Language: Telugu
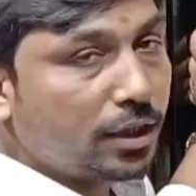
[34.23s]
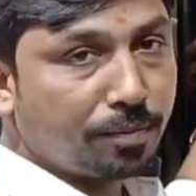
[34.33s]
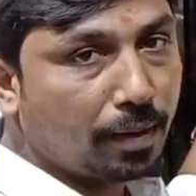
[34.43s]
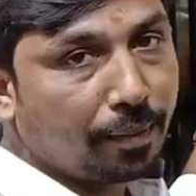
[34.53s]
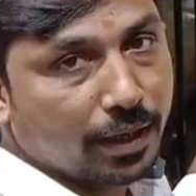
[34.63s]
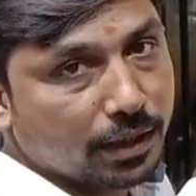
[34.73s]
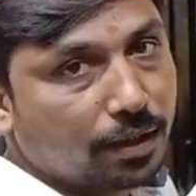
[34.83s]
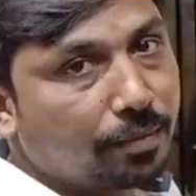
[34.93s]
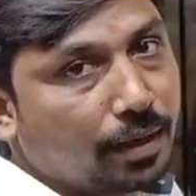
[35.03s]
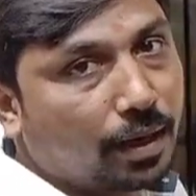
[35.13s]
డిస్ప్లే
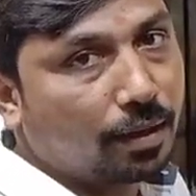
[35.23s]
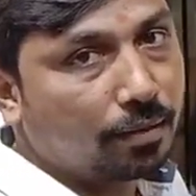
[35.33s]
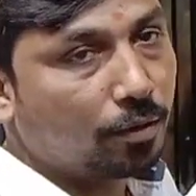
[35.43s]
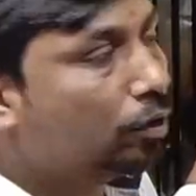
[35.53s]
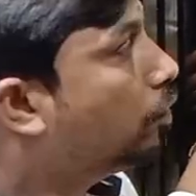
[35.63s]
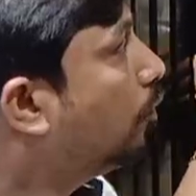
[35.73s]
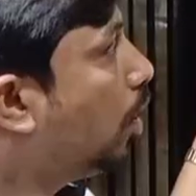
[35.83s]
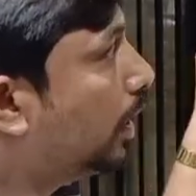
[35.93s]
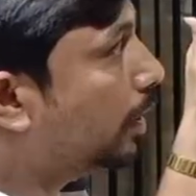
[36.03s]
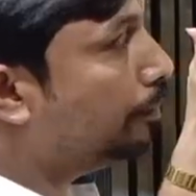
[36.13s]
పెట్టేస్తాం ఇక్కడ ఒక
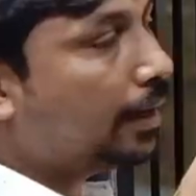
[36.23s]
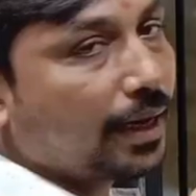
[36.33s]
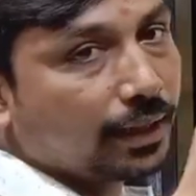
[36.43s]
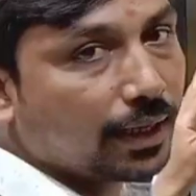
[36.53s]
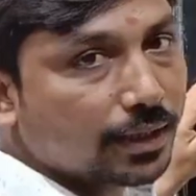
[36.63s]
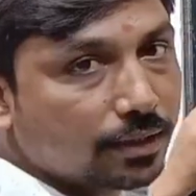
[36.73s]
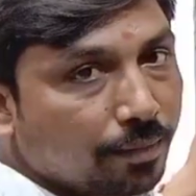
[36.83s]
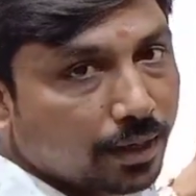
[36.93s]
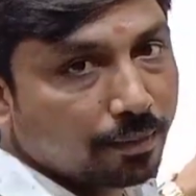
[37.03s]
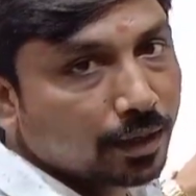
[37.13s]
వాల్ కంప్లీట్ అయితే
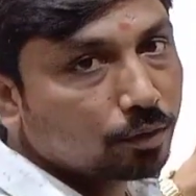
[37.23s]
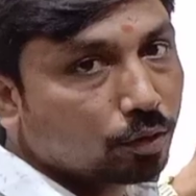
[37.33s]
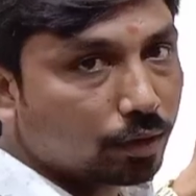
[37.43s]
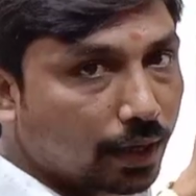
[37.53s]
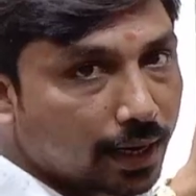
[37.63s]
కస్టమర్కి మనకి తొందరగా